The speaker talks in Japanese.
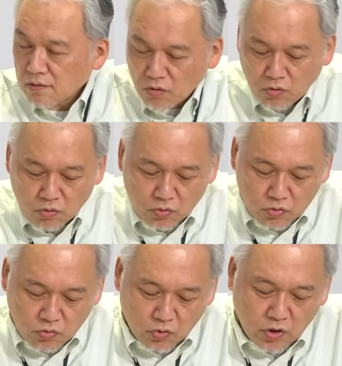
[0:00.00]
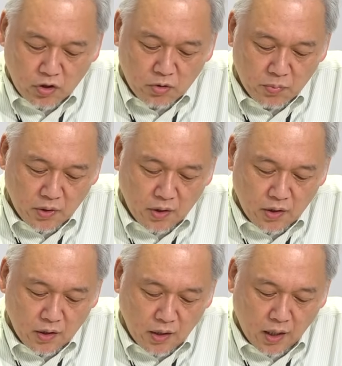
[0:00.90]
の取り組み
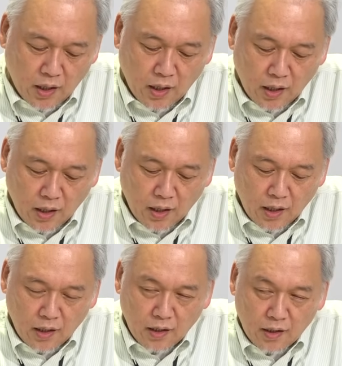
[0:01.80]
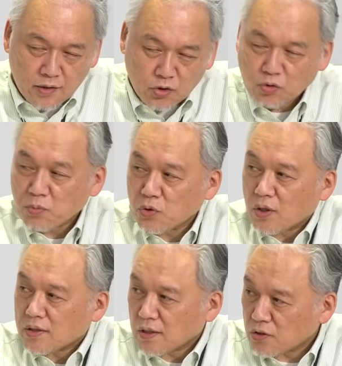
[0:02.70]
がちょっと面白
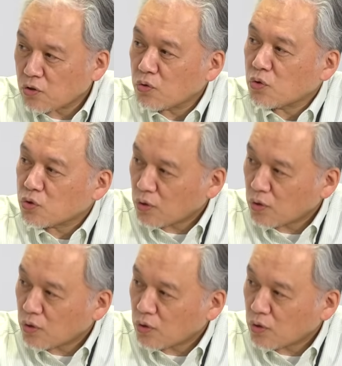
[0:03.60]
かったんで、それをご紹